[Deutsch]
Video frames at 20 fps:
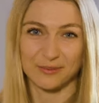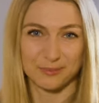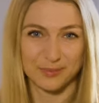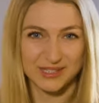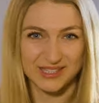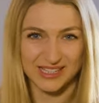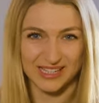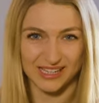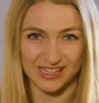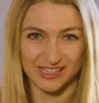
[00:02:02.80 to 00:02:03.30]
ein
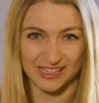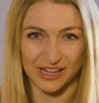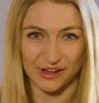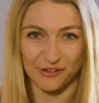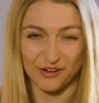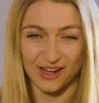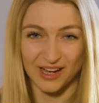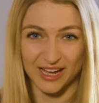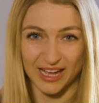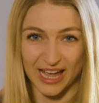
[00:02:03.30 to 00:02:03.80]
bisschen
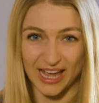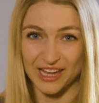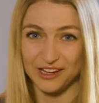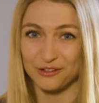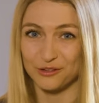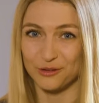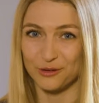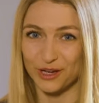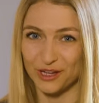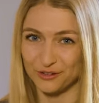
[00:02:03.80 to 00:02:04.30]
genauer
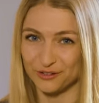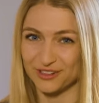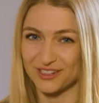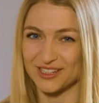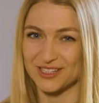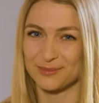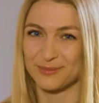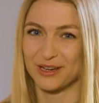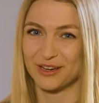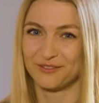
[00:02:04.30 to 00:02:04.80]
reinhören und
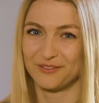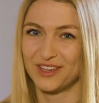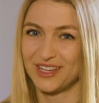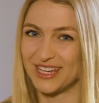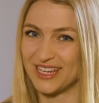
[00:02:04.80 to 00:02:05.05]
das machen wir